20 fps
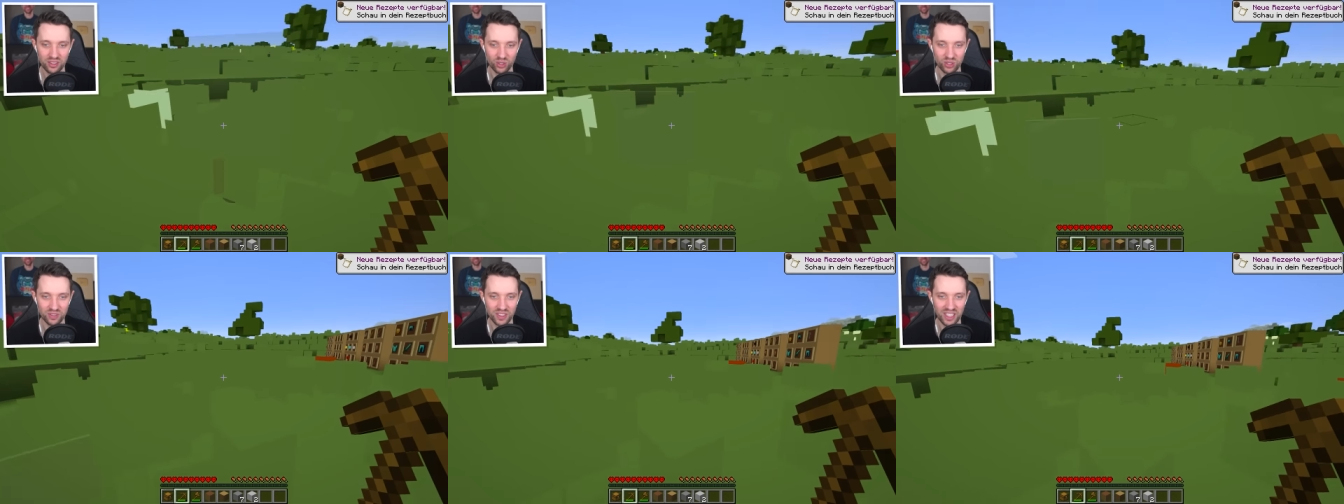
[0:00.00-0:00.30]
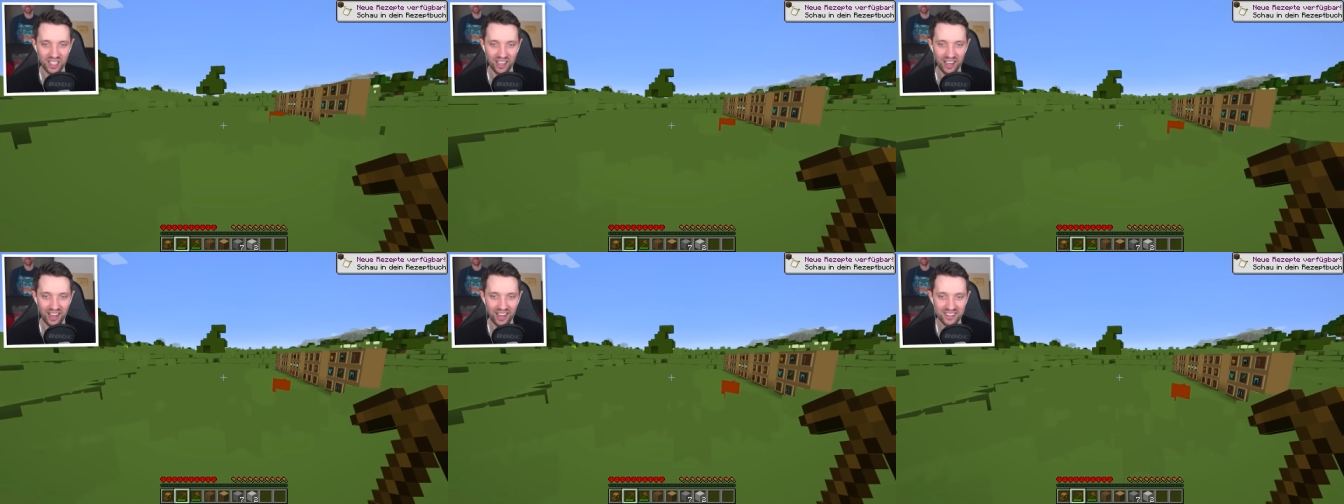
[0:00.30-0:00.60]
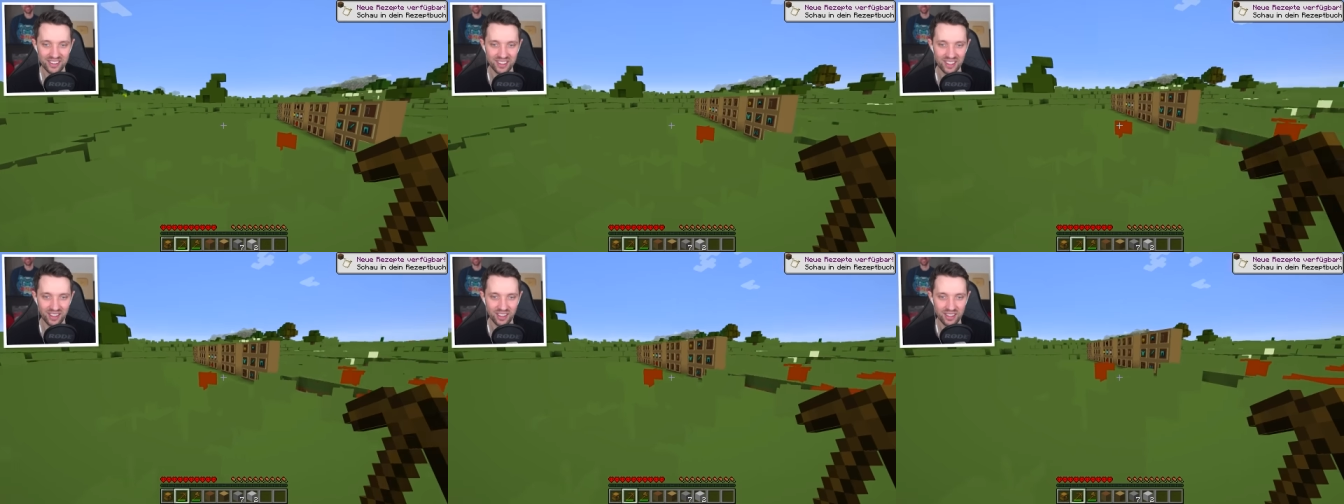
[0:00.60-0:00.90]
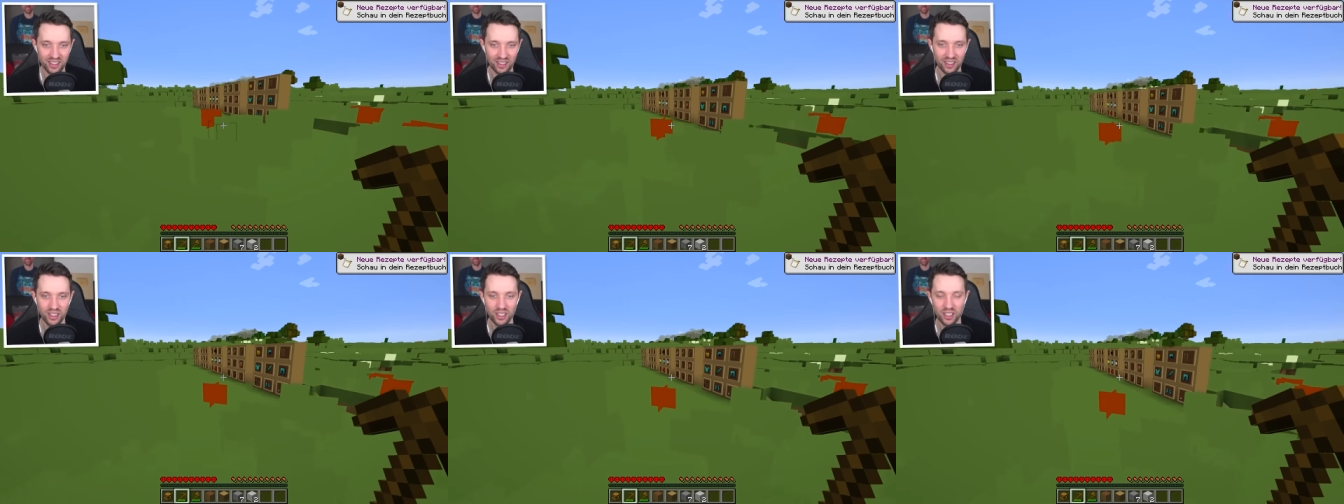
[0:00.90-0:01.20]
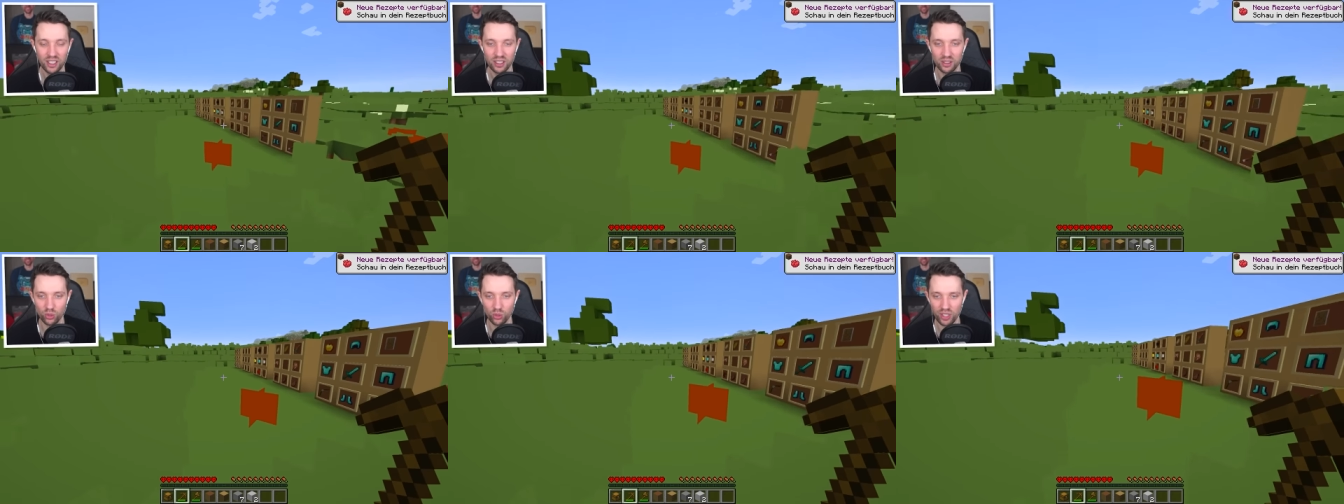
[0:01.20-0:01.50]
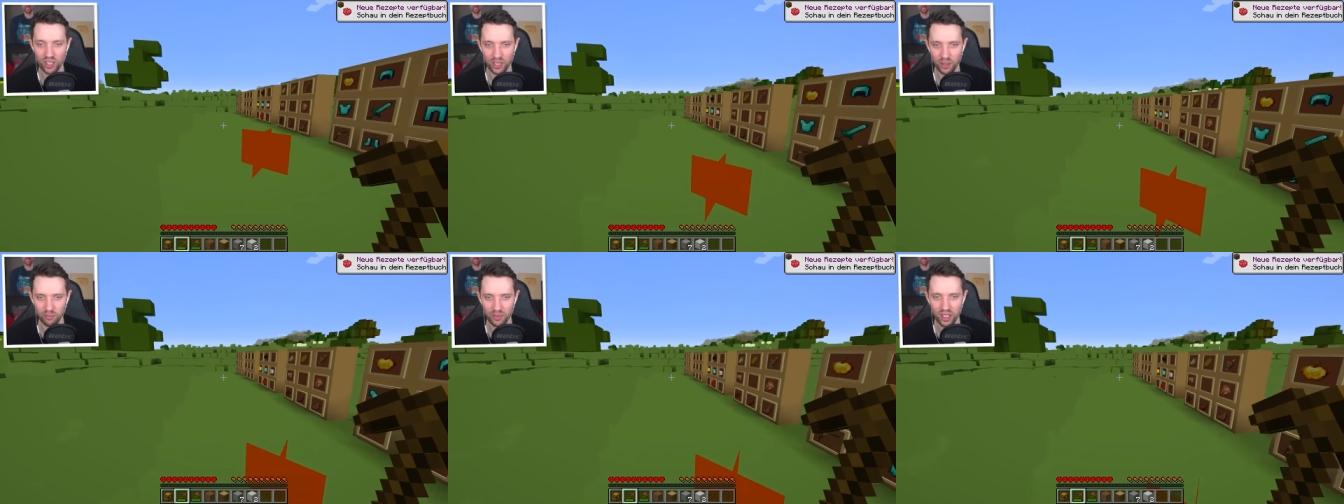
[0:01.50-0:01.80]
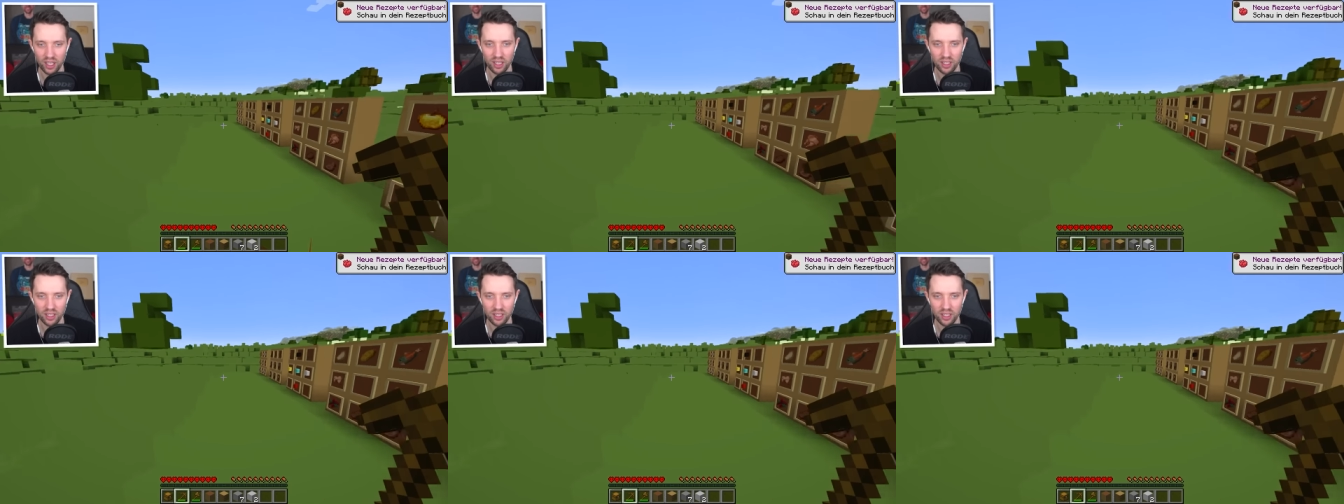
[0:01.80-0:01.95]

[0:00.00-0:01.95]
Aus wie Glas, Alter. Okay,